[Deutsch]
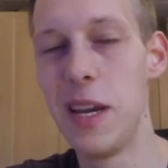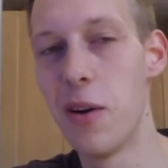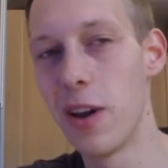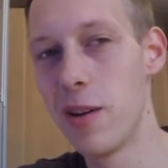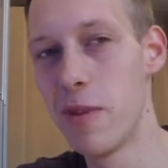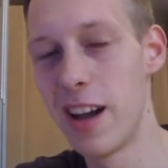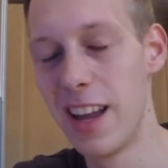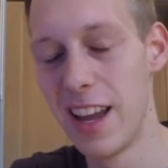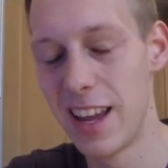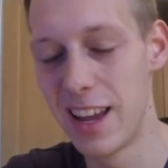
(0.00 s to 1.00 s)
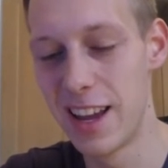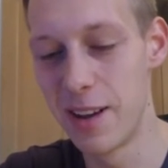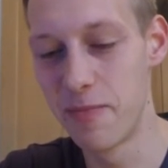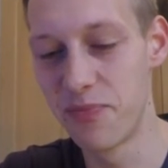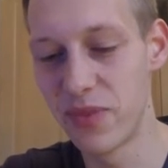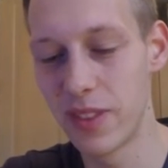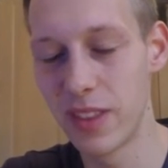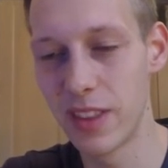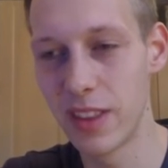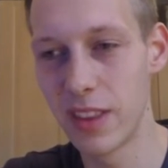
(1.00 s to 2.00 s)
wie auch immer, ähm,
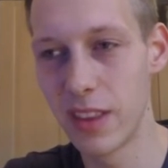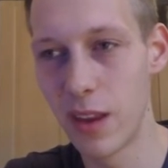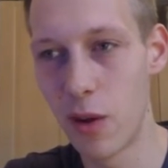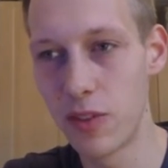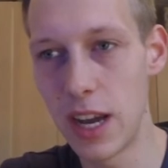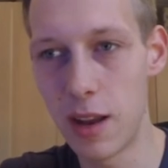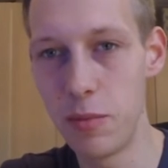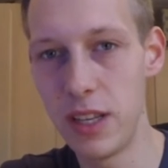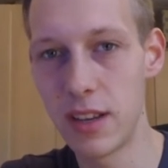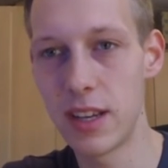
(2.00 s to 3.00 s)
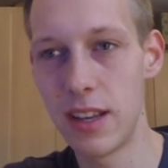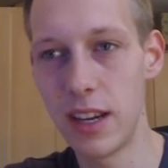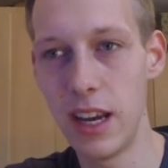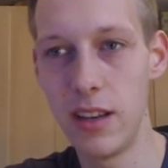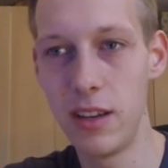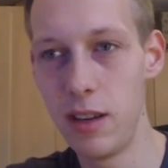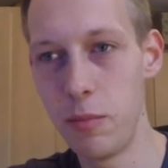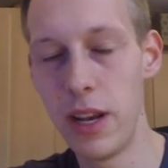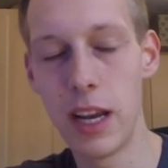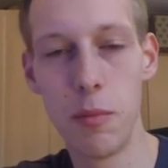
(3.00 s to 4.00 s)
auf die Anbieterseite gehen, die
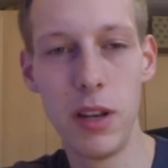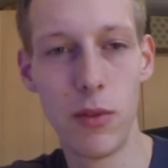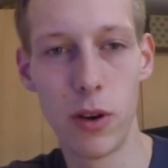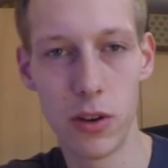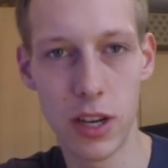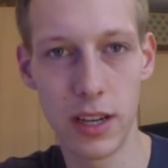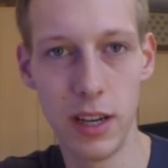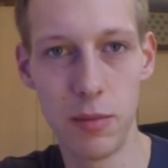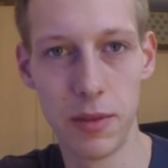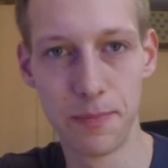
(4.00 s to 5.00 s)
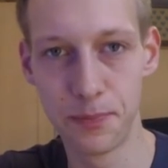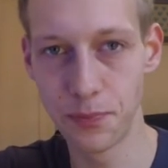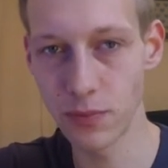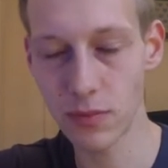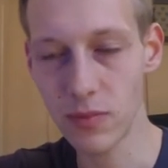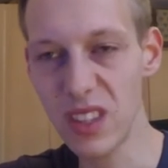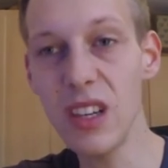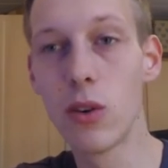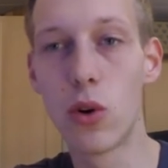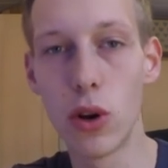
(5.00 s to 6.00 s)
billiger Mietwagen euch angibt
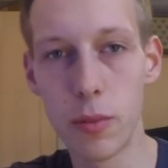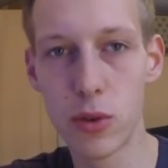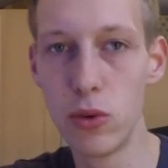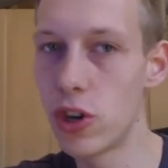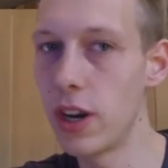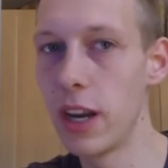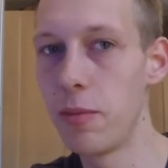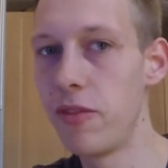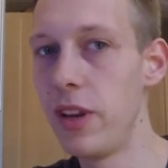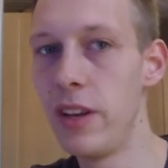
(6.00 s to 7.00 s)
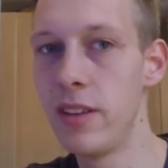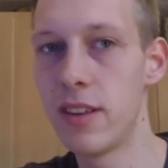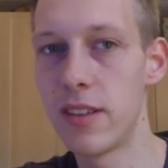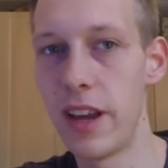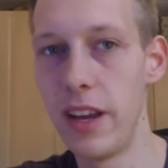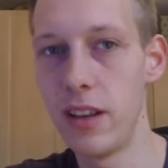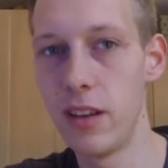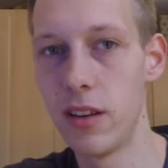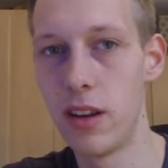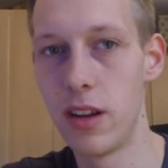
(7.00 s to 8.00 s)
und gucken, ob es Gutscheine gibt. Viele dieser
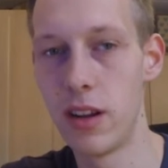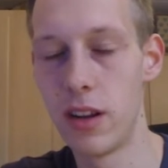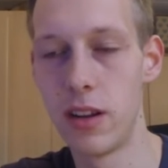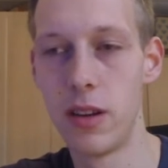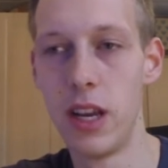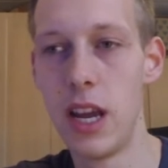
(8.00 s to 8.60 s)
Seiten äh,